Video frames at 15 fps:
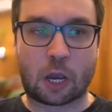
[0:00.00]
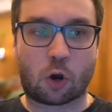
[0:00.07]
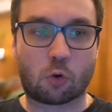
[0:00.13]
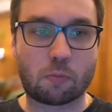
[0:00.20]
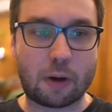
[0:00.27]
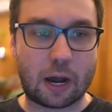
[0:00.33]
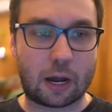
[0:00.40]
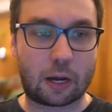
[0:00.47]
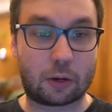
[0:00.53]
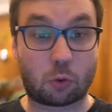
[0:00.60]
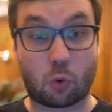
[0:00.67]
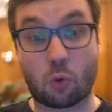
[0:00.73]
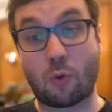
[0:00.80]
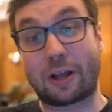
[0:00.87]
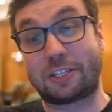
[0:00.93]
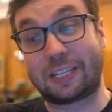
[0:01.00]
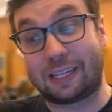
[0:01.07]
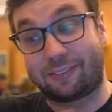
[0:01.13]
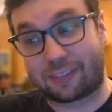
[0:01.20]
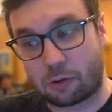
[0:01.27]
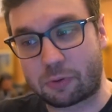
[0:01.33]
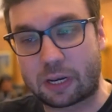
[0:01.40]
uma, com a
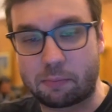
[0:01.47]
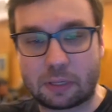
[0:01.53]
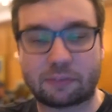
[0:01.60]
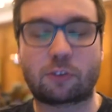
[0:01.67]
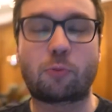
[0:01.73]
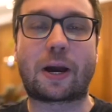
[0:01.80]
direção gremista,